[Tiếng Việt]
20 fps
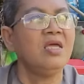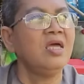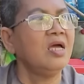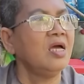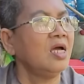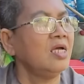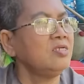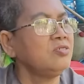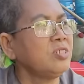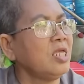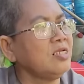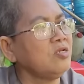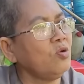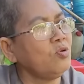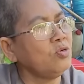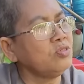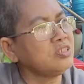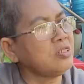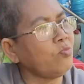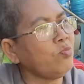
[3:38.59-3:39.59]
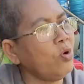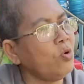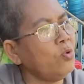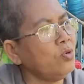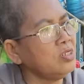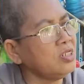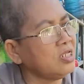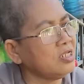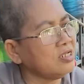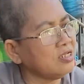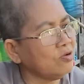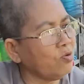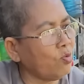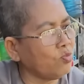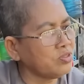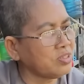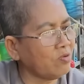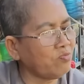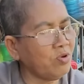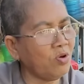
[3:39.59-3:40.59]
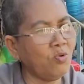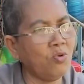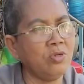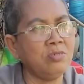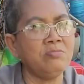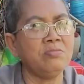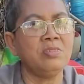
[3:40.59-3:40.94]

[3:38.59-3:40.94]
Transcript: thì chết uống tóc uống thì cũng tóc uống